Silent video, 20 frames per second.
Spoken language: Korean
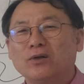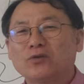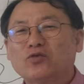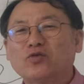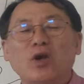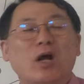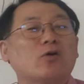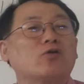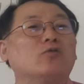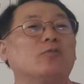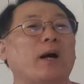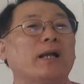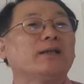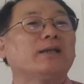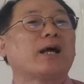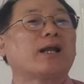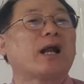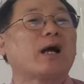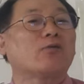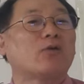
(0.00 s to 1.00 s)
출애굽
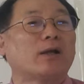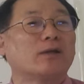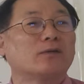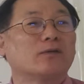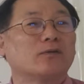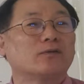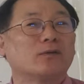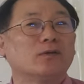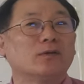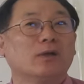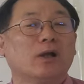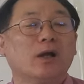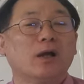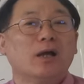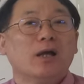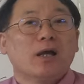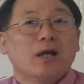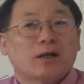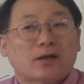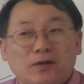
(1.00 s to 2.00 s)
한다라고 하는 것은
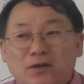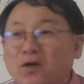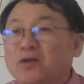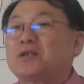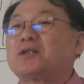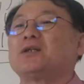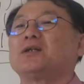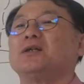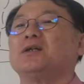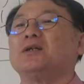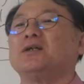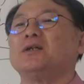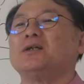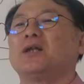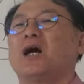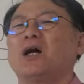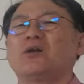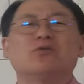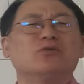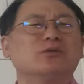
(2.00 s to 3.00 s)
그렇지
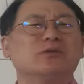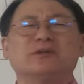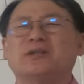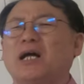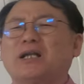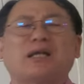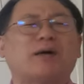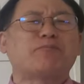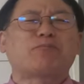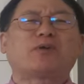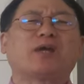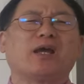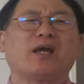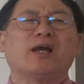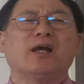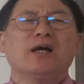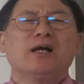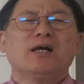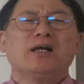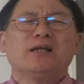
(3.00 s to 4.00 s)
나도
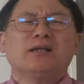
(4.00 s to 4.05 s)
나답게